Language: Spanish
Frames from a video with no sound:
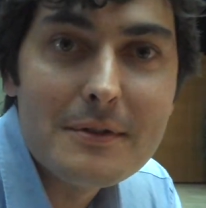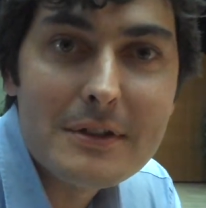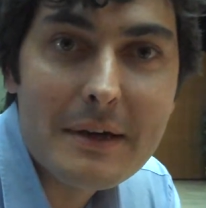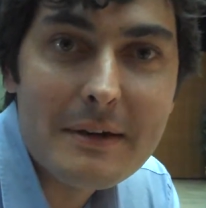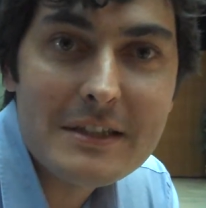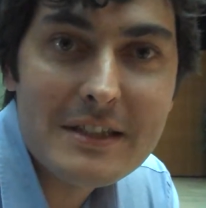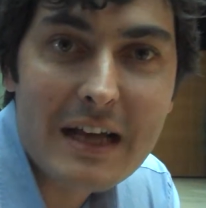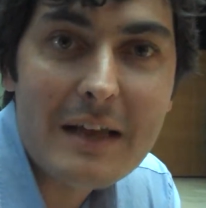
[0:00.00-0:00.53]

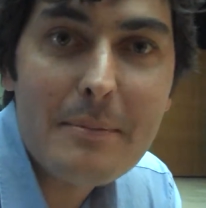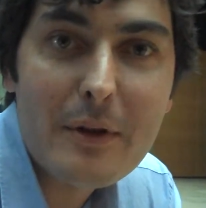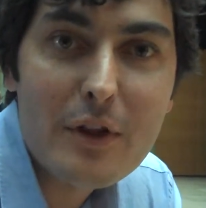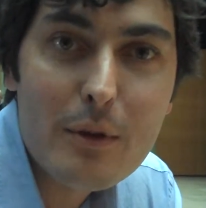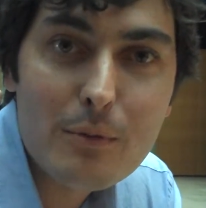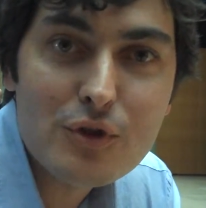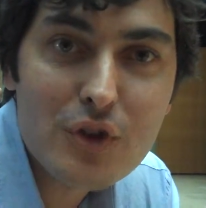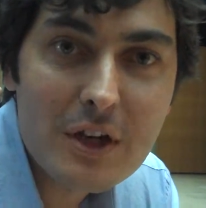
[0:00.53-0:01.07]
¿sabes? Han
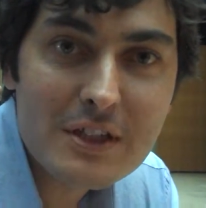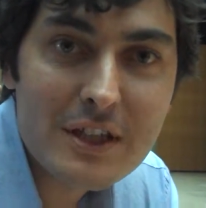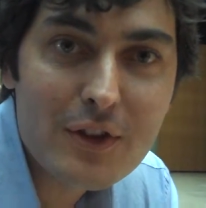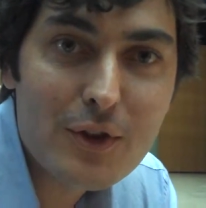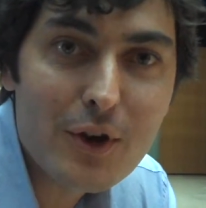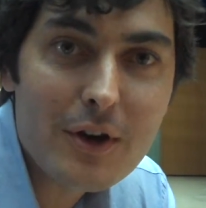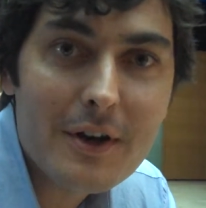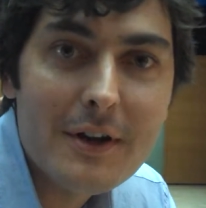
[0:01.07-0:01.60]
aprendido mucho del
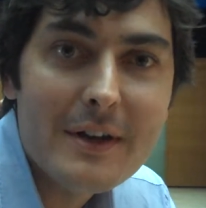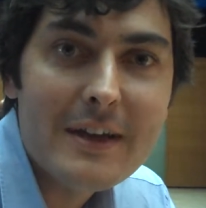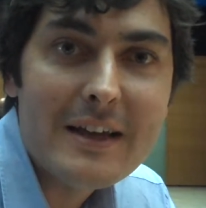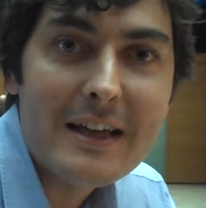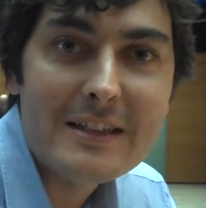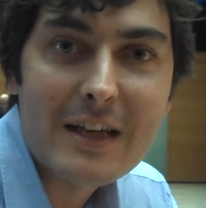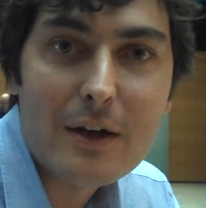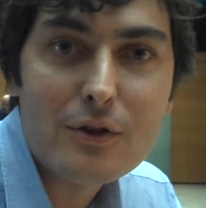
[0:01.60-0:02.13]
sector
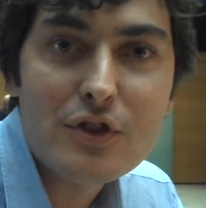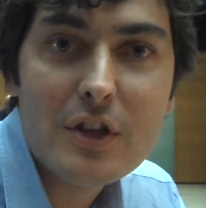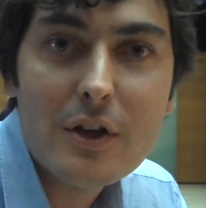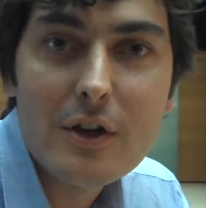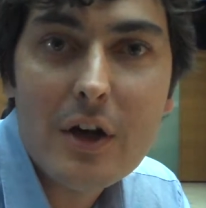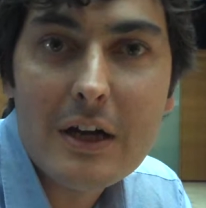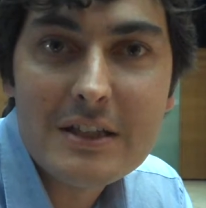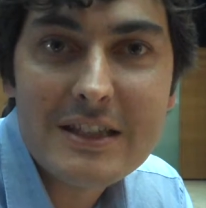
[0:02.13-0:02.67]
y se han
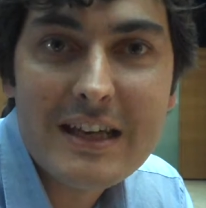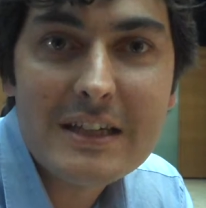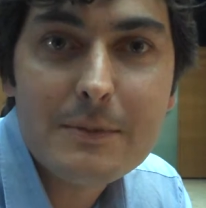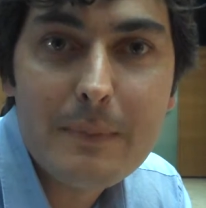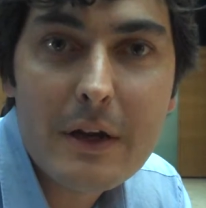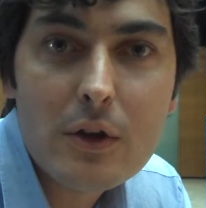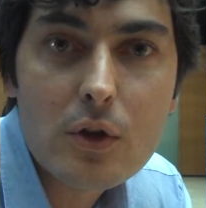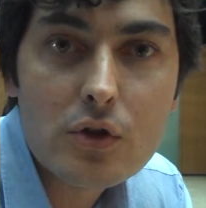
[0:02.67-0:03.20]
conseguido ser
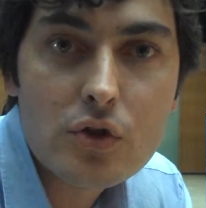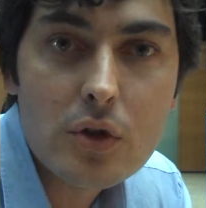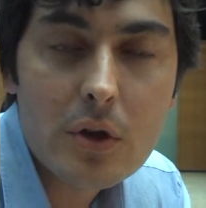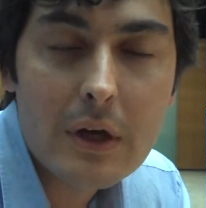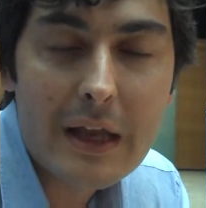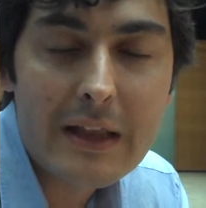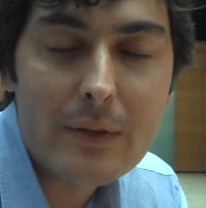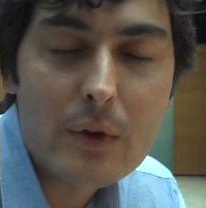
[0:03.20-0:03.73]
expertos. Este
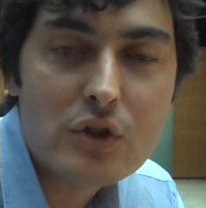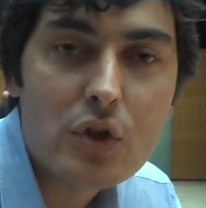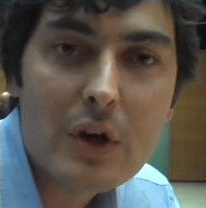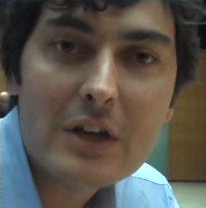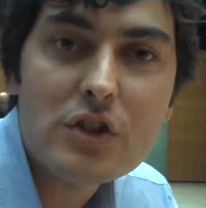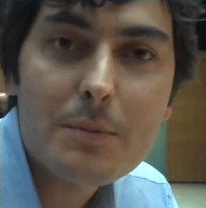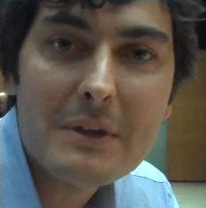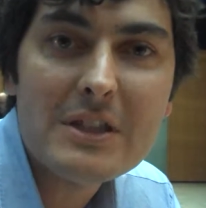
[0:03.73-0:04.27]
¿no? En nuestro
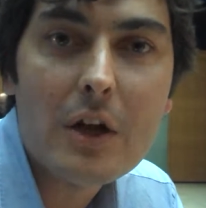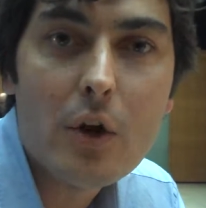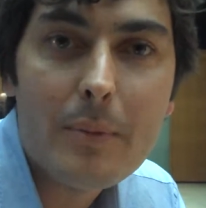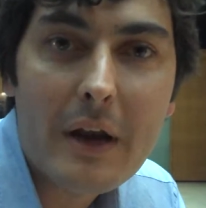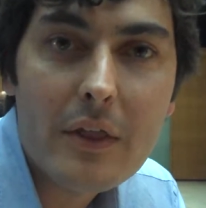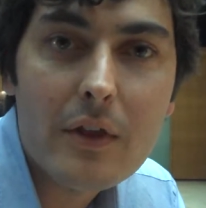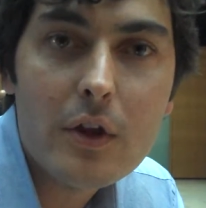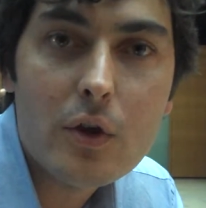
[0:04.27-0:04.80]
caso pasa algo
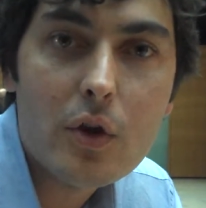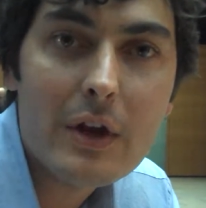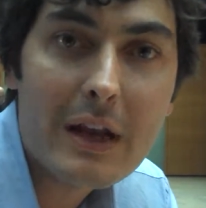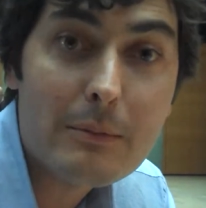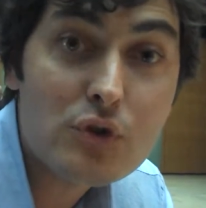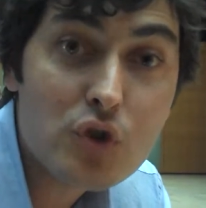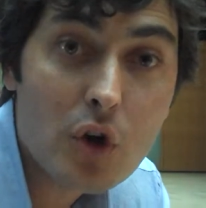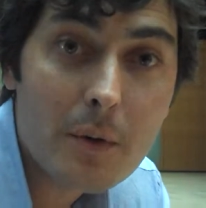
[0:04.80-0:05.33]
parecido, ¿no?
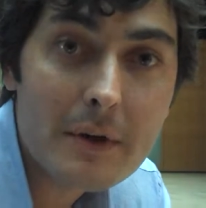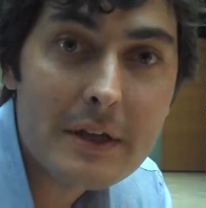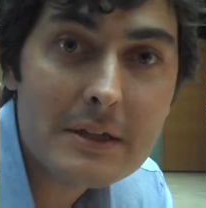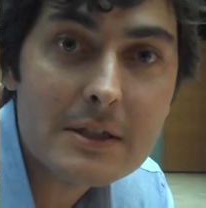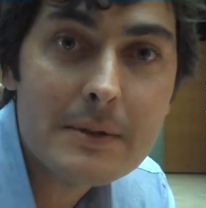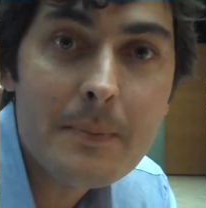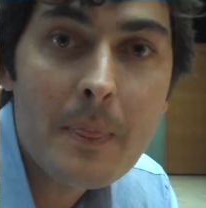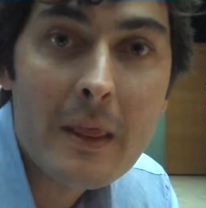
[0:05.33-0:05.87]
Éramos
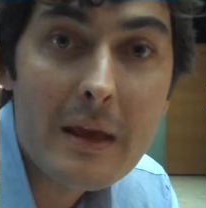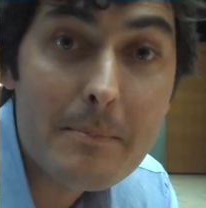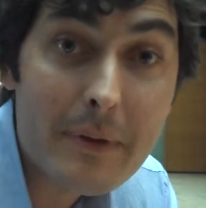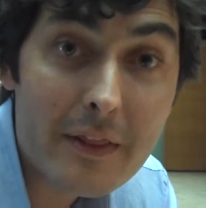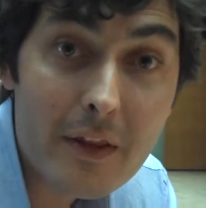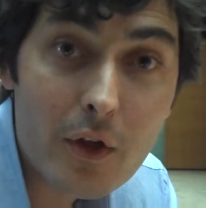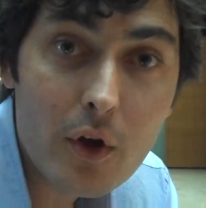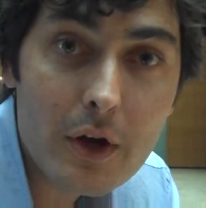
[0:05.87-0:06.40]
jóvenes,
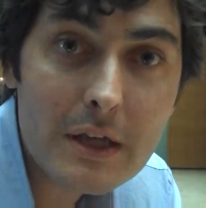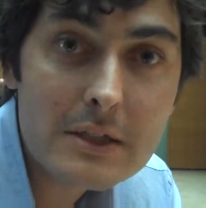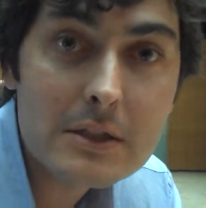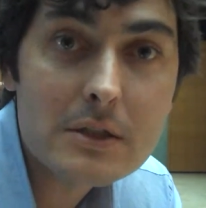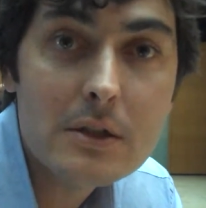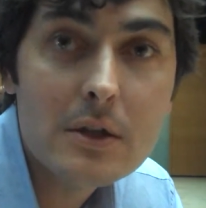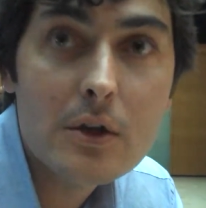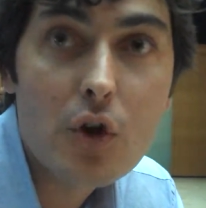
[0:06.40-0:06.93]
emprendedores,
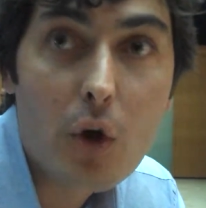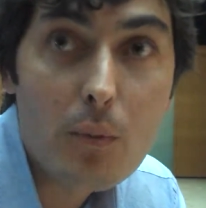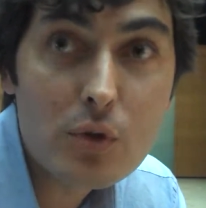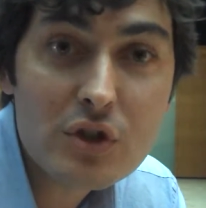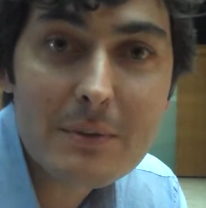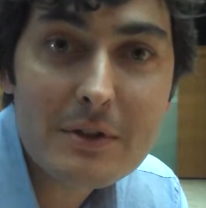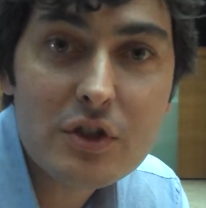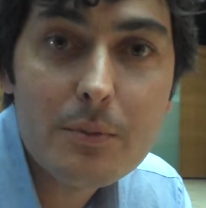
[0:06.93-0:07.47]
con
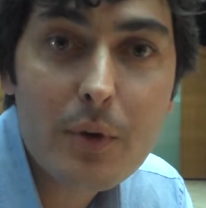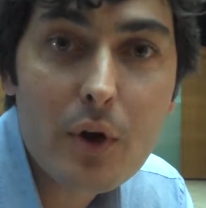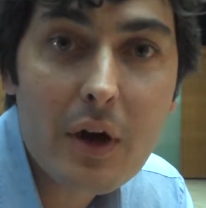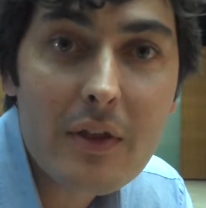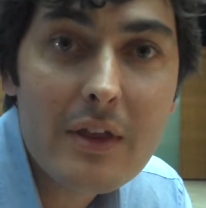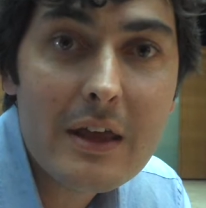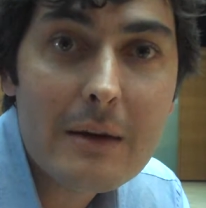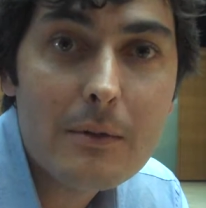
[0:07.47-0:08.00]
mucha pasión por lo que
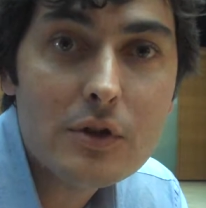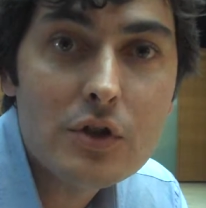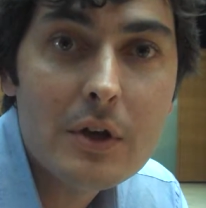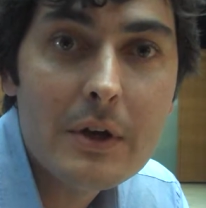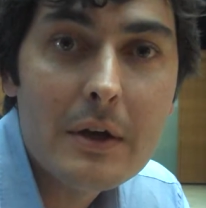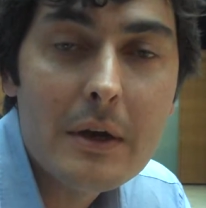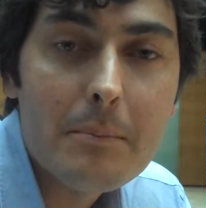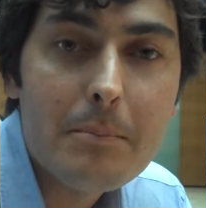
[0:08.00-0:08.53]
hacíamos,
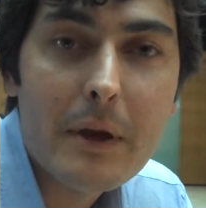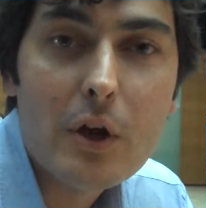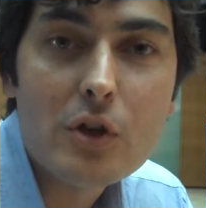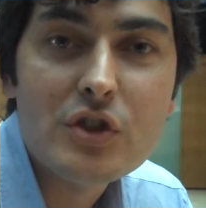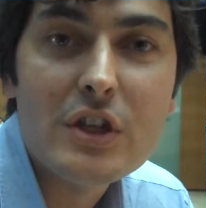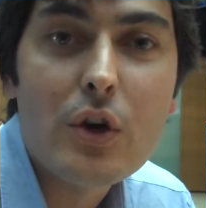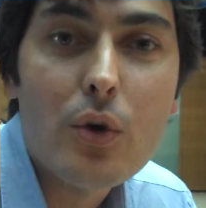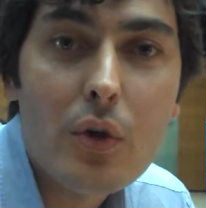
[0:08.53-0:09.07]
pero
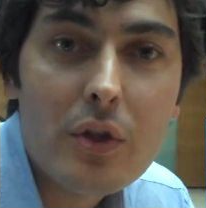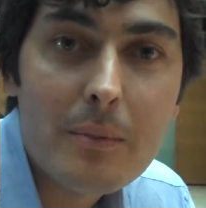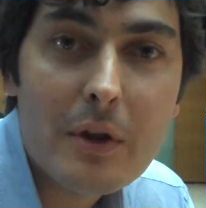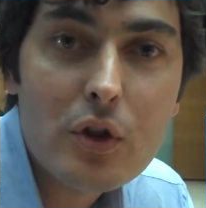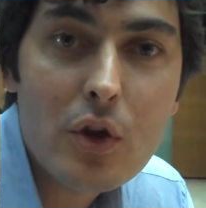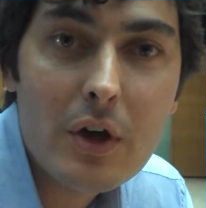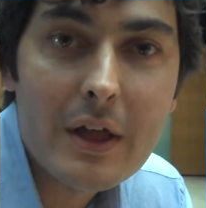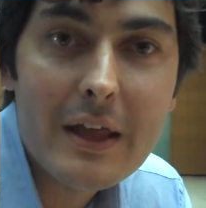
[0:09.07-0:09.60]
sin
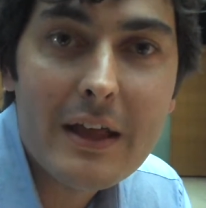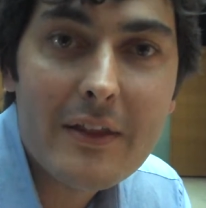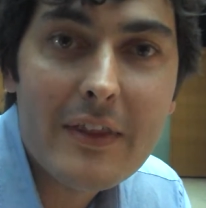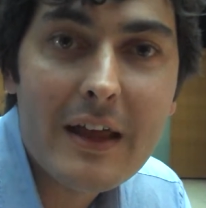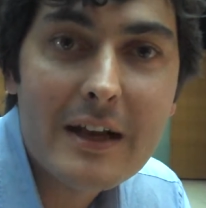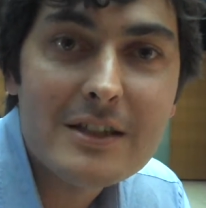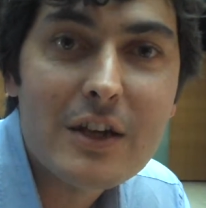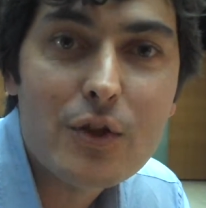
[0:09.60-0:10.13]
conocimiento
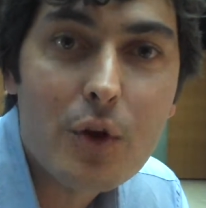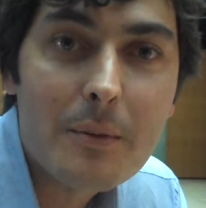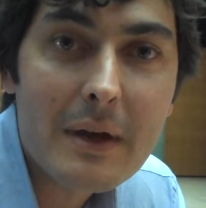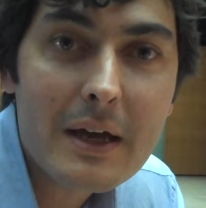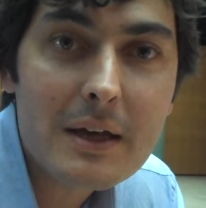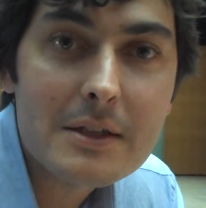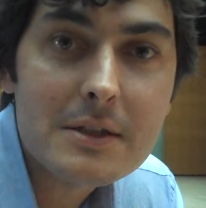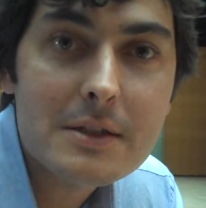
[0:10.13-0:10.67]
del sector
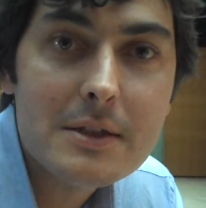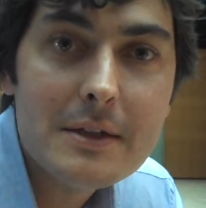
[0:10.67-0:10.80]
viajes.